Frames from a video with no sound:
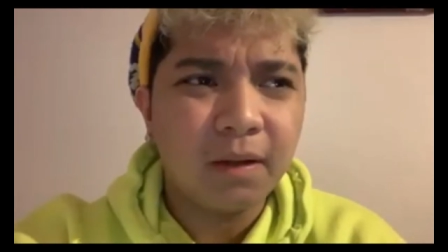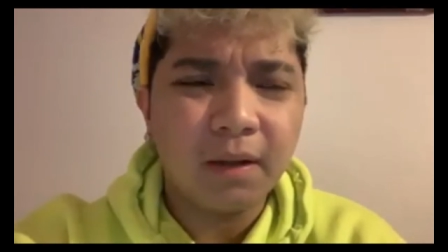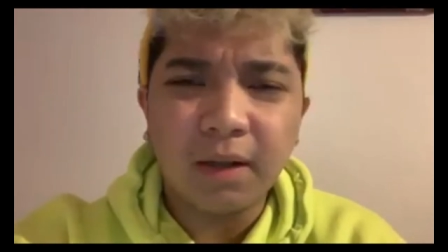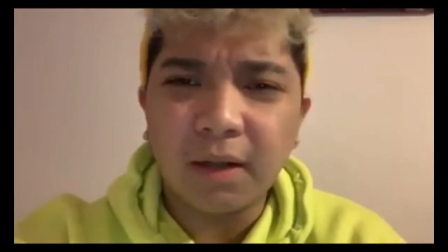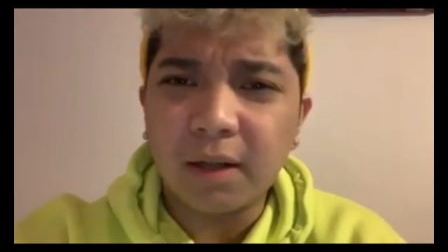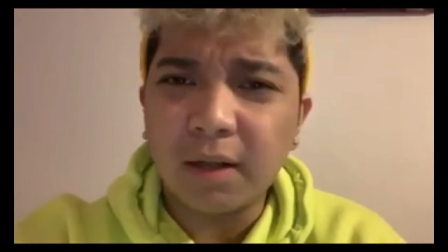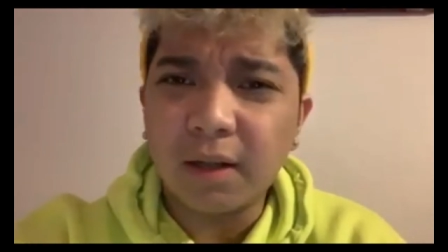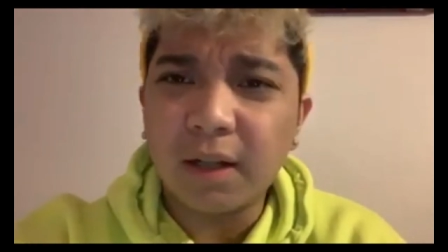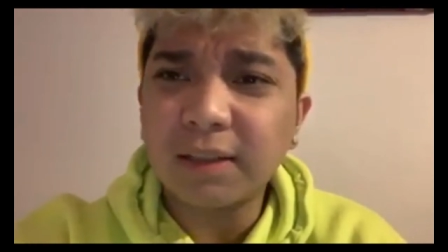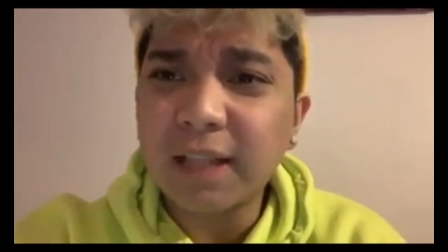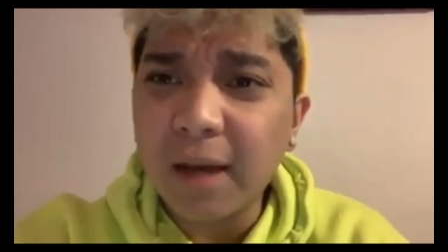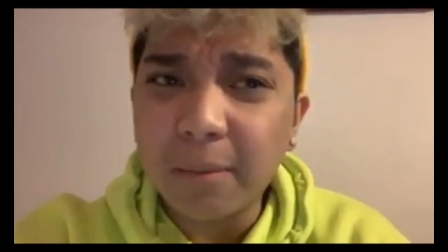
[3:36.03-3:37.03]
uh,
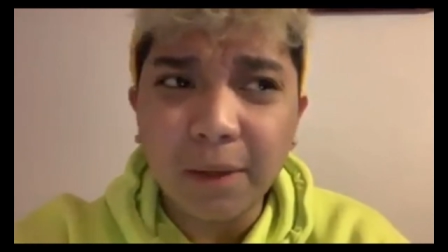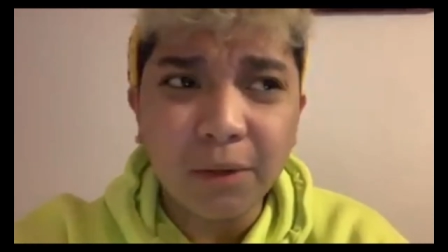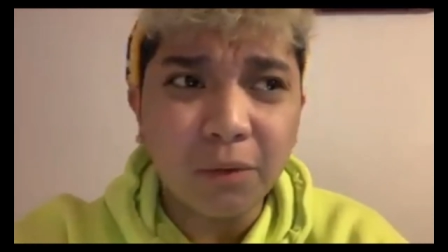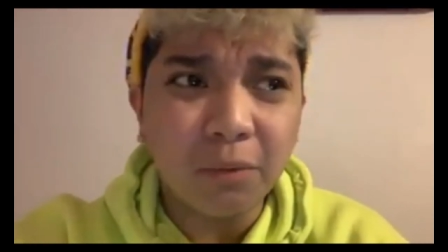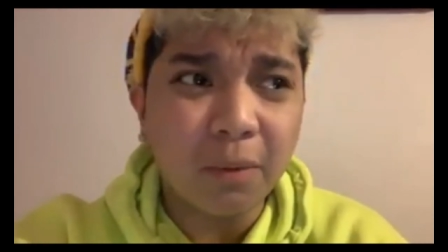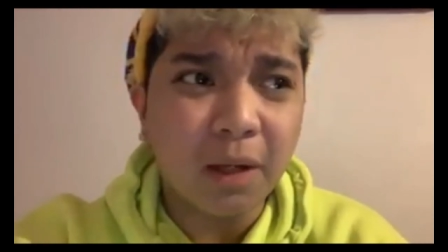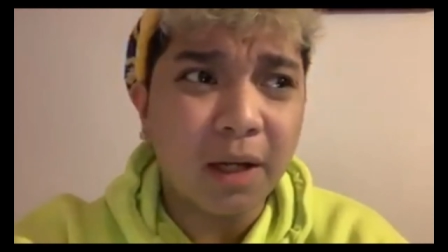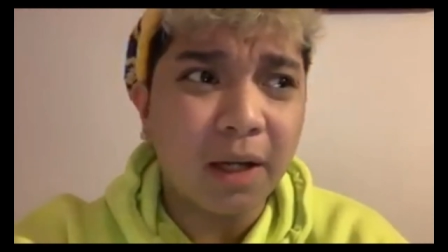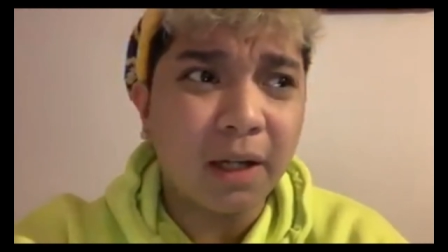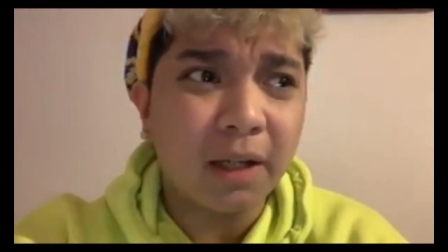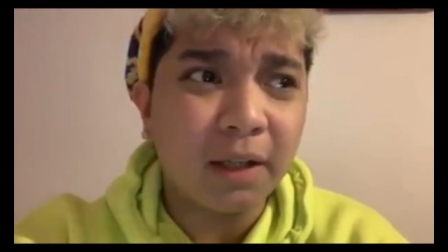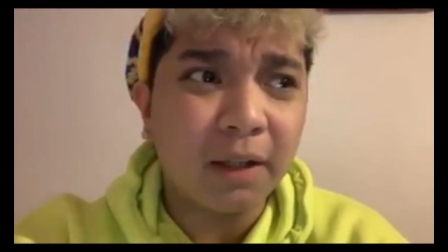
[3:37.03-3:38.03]
kasama yung
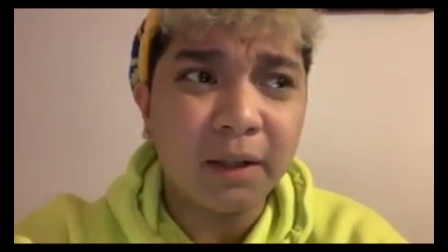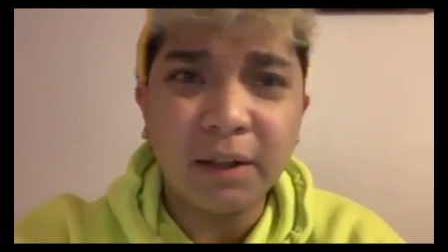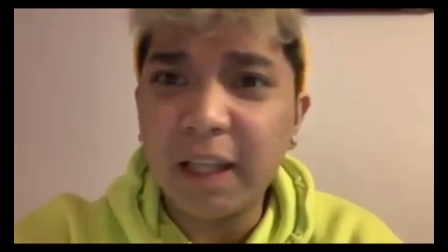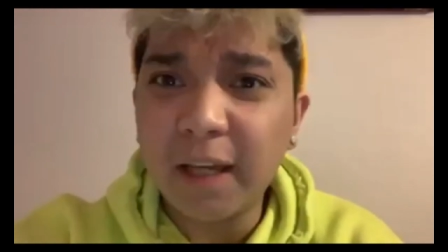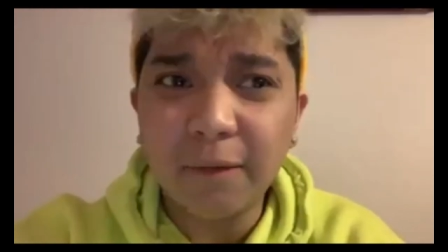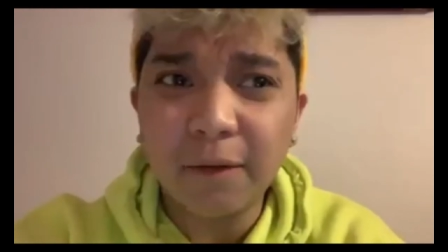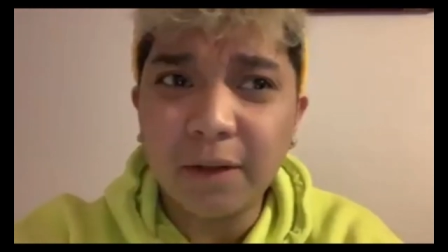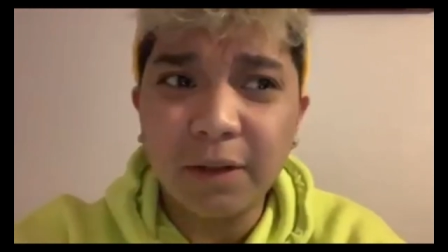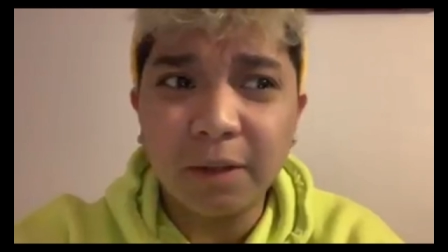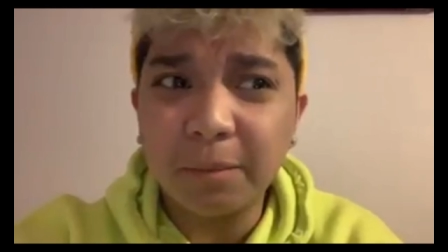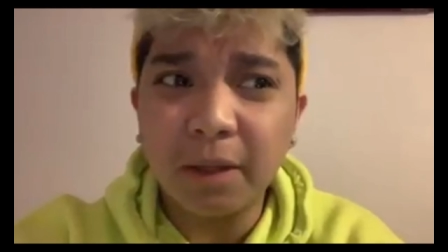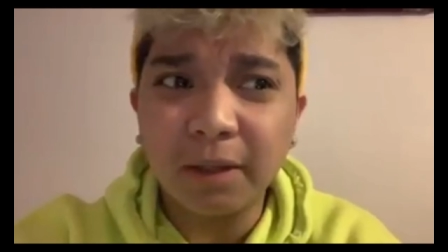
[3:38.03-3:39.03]
mga never
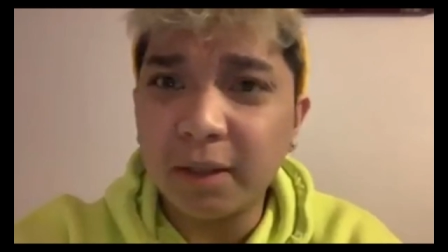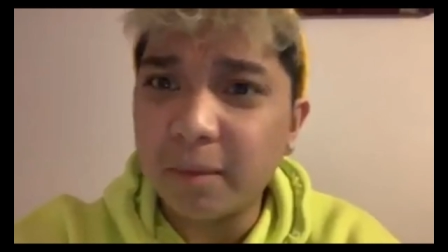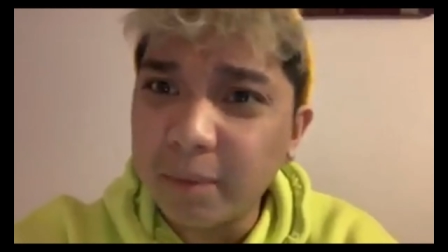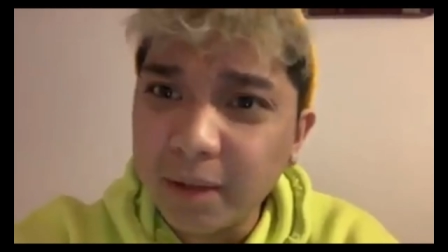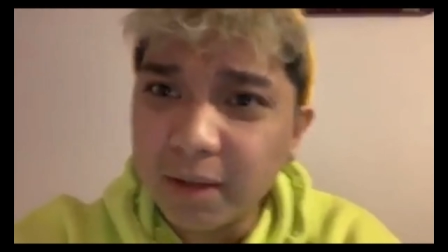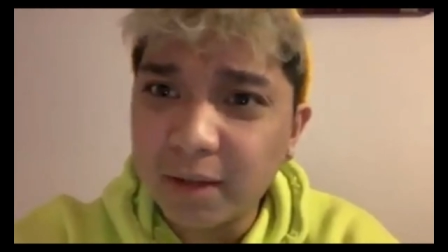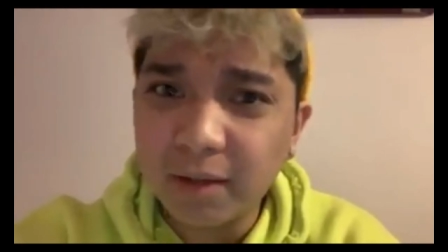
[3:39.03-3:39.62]
niya pang na-meet